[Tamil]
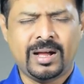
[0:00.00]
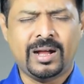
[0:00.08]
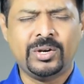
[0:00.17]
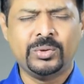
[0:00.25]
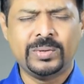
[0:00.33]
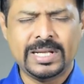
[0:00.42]

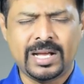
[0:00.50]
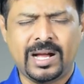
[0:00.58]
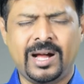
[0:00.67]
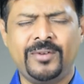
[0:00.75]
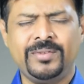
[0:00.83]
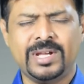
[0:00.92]
ஆண்டவருடைய
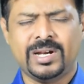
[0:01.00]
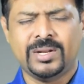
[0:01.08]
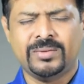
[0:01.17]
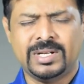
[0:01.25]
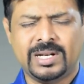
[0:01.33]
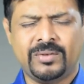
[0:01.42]

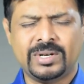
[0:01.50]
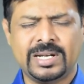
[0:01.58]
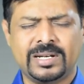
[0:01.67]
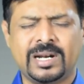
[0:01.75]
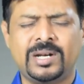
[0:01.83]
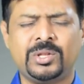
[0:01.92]
ஆவியானவர்
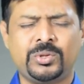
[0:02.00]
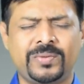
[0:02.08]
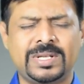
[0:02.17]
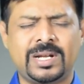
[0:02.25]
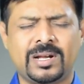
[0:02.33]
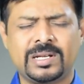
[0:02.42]
அவர்களை
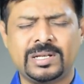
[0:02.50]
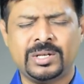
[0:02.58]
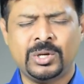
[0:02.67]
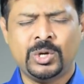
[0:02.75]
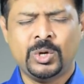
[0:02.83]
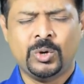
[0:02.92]
நடத்துவீராக
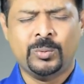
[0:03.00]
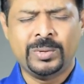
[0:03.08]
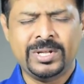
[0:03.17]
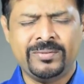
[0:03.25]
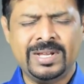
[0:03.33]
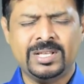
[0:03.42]

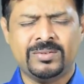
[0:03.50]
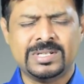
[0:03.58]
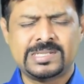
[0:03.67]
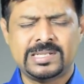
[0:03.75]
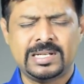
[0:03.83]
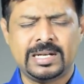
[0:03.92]
உம்முடைய வேத
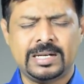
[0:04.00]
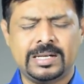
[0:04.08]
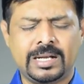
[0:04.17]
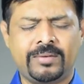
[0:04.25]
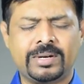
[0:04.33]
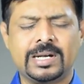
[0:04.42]
வசனங்கள்
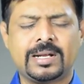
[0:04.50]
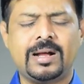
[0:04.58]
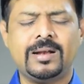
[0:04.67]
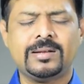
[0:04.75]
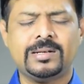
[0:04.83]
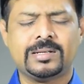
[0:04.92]
அவர்கள்
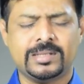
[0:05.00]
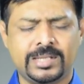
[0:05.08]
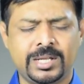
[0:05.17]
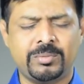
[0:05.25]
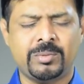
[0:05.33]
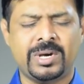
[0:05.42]
கால்களுக்கு
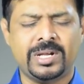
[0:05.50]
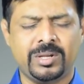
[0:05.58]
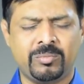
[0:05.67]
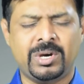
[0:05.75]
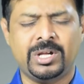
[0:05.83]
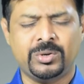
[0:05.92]
தீபமாய்
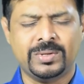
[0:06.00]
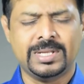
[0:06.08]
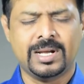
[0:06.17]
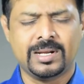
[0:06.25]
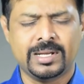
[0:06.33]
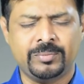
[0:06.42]

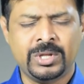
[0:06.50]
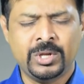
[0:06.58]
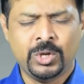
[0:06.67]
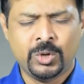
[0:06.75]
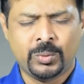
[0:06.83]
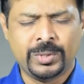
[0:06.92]
மாறுவதாக
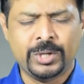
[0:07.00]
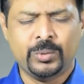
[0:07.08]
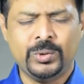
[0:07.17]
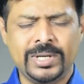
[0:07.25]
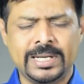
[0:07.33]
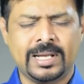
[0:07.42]
உம்முடைய
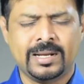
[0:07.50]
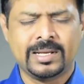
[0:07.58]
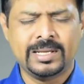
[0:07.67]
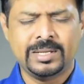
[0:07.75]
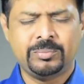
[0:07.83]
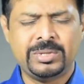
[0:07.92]

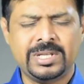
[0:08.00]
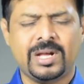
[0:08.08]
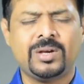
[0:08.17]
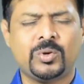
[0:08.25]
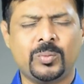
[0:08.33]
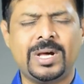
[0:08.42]
ஊழியனாக பிதா
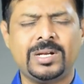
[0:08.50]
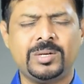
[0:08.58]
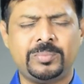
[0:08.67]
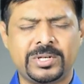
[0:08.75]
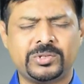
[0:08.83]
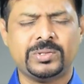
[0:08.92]

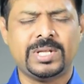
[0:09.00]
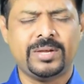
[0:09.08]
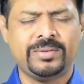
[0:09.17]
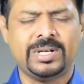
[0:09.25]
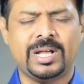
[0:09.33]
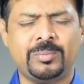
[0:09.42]
குமாரன்
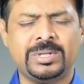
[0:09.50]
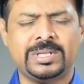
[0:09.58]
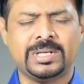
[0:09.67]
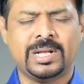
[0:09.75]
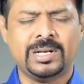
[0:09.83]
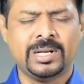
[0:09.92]
பசுதாவின்
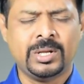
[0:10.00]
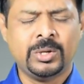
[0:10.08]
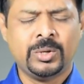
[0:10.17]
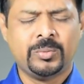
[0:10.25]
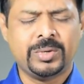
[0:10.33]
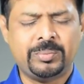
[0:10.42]
நாமத்தினால்
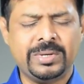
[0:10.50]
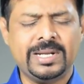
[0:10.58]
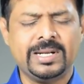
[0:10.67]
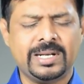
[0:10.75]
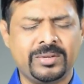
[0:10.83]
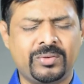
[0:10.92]
உடைய
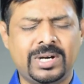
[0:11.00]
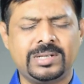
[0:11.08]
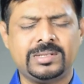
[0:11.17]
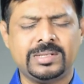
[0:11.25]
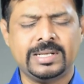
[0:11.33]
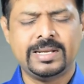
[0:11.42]
பிள்ளைகளை
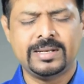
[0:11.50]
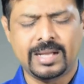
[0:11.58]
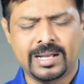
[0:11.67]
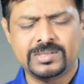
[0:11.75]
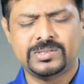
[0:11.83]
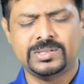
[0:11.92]
வாழ்த்துகிறேன்
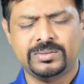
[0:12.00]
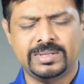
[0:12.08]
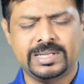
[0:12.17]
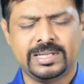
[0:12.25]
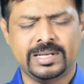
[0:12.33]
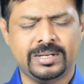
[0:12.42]

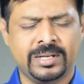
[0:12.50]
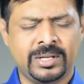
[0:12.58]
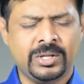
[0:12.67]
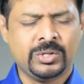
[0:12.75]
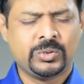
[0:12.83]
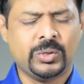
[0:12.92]
ஆசிர்வதிக்கிறேன்
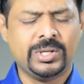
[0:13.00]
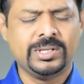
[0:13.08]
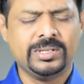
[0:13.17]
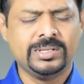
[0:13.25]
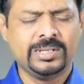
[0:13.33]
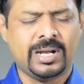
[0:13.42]

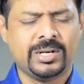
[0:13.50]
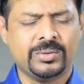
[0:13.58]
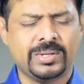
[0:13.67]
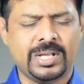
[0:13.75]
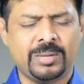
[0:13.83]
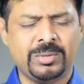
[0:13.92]
தொடர்ந்து
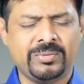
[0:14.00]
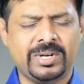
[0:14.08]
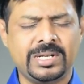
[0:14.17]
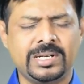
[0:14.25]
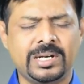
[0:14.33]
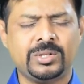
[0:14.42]
ஆண்டவர் தாமே
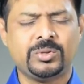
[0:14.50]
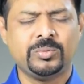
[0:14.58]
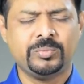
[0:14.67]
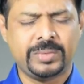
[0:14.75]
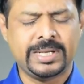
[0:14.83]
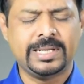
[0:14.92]
வழி
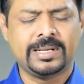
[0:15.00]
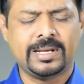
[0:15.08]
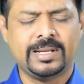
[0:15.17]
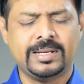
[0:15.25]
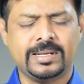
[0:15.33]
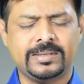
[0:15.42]
நடத்தும் பெரிய
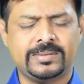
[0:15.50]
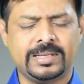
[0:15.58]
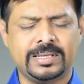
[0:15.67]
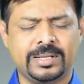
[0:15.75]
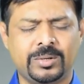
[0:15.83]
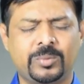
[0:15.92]
காரியங்களை
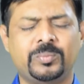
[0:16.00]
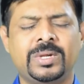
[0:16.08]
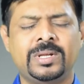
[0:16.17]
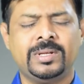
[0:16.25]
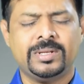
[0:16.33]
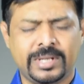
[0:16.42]
செய்தரலும்
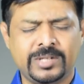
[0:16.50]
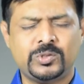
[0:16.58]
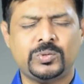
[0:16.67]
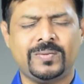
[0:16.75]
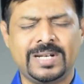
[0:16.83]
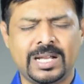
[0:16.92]

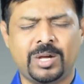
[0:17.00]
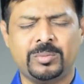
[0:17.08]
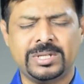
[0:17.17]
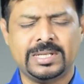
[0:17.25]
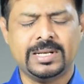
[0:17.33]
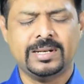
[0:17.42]
இயேசுவின்
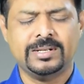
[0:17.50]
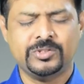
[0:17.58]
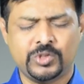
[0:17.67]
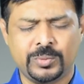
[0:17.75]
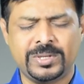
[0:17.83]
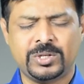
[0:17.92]
நாமத்தினால்
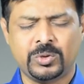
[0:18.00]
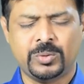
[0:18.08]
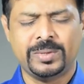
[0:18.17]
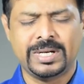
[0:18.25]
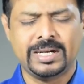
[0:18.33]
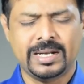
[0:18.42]

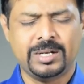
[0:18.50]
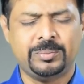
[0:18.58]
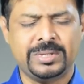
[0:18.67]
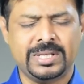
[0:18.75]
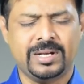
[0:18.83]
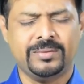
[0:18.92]
ஜொபிக்கிறோம் எங்கள் நல்ல
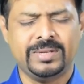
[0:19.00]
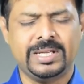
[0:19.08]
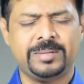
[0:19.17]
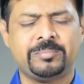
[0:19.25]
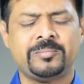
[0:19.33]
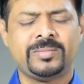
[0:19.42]
பிதாவே
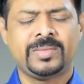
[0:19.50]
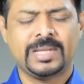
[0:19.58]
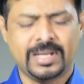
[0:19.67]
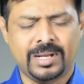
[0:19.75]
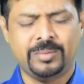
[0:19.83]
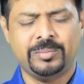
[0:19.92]

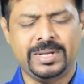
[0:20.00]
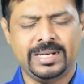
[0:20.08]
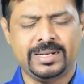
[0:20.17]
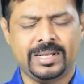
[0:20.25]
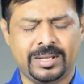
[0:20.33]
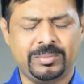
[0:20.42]
ஆமே
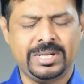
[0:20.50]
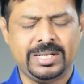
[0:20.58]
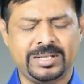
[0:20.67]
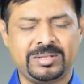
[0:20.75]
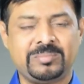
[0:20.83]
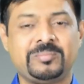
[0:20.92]
ஆமே
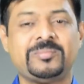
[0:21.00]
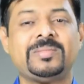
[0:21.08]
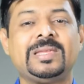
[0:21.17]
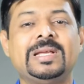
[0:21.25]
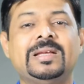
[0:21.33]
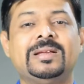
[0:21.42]

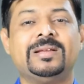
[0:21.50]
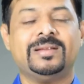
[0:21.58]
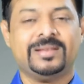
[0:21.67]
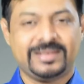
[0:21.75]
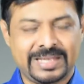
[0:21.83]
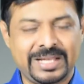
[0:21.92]

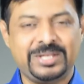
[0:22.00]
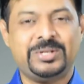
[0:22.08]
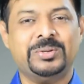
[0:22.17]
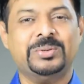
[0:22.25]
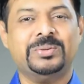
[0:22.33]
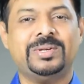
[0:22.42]

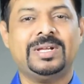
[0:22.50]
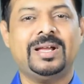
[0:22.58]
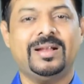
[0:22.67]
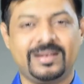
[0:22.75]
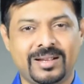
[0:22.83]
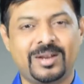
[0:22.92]
தேங்க்யூ
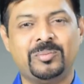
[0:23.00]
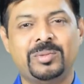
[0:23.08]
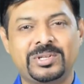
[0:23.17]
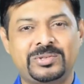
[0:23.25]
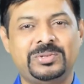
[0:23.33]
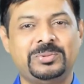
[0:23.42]
அண்ட் காட்
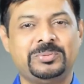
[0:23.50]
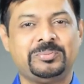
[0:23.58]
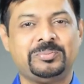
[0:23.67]
பிளஸ் யூ